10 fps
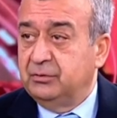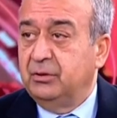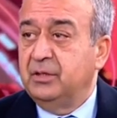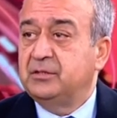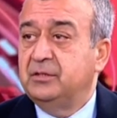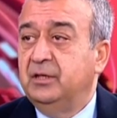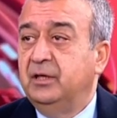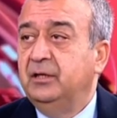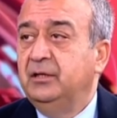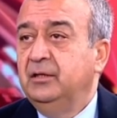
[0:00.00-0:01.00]

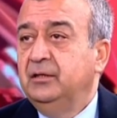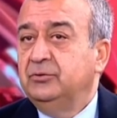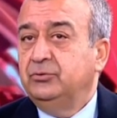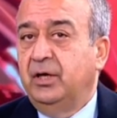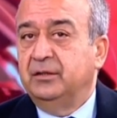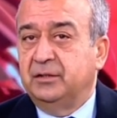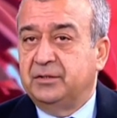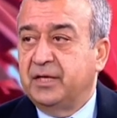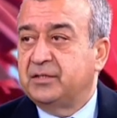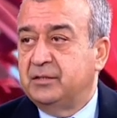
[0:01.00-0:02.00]
Dolayısıyla şu anda
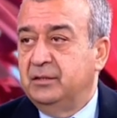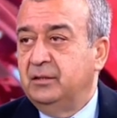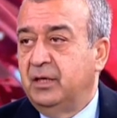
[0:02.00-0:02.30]
tekstil,